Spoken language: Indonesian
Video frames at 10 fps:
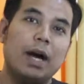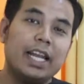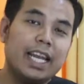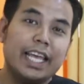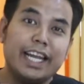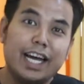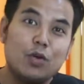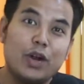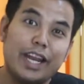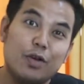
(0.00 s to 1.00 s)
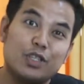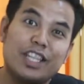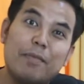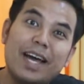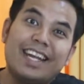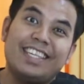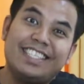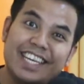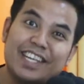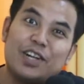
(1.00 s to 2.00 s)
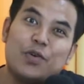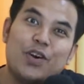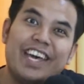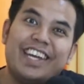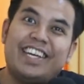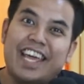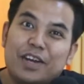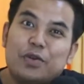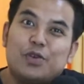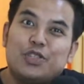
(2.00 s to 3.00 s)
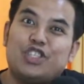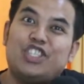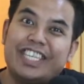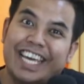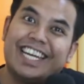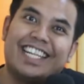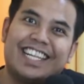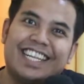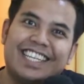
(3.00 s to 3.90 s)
Balik lagi dengan gue Denny Kustaman di channel gue Denkus Channel.